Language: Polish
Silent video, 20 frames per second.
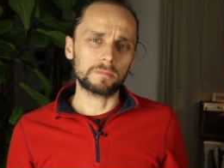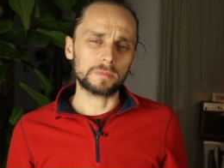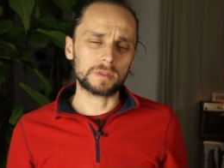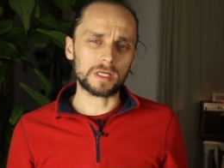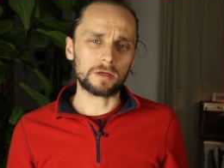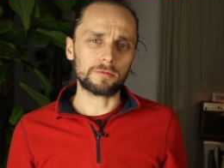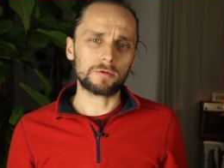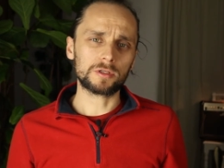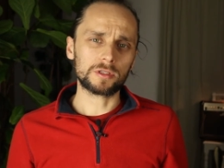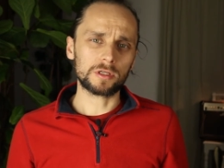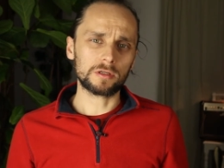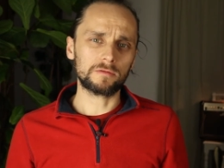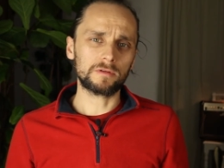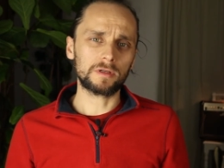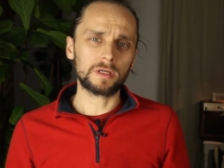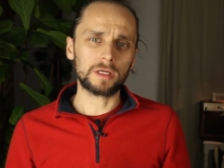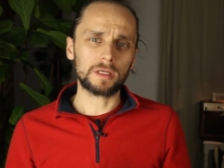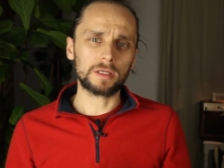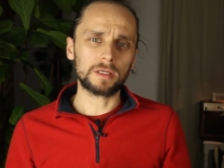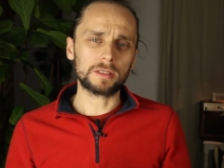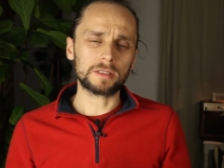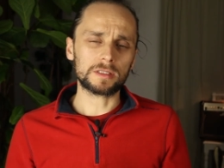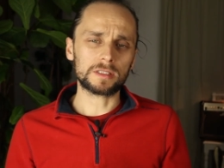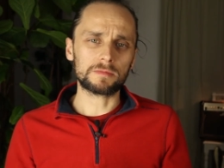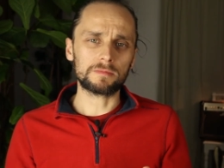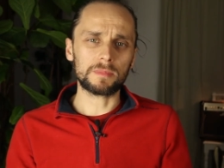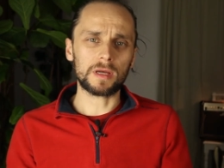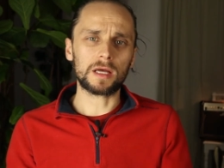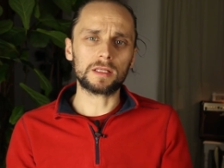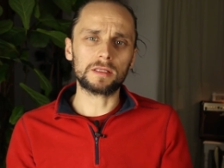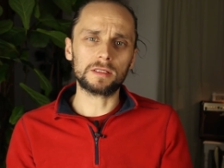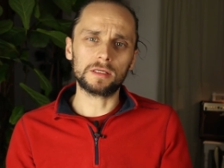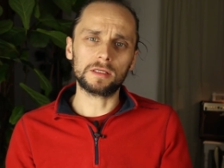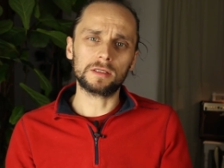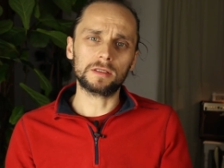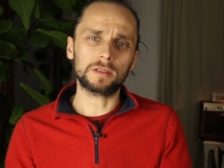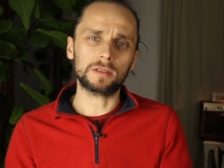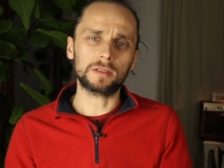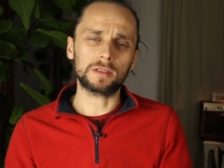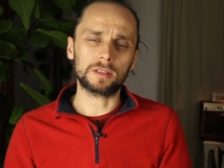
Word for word: całościowe zmiany